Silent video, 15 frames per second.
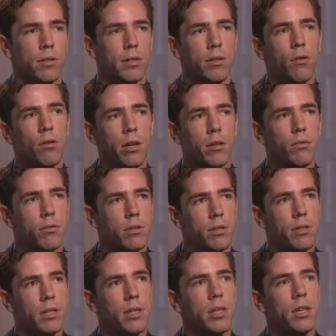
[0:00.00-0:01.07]
si on
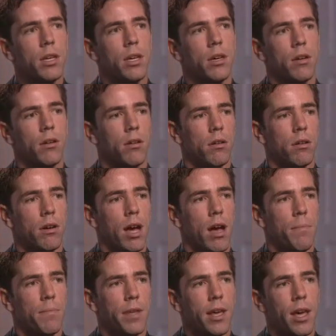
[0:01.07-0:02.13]
réussit euh,
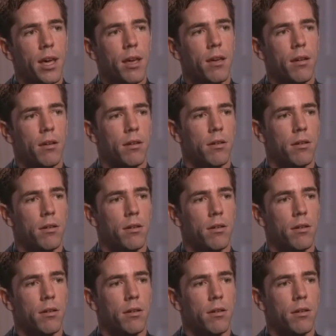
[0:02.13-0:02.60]
à bien,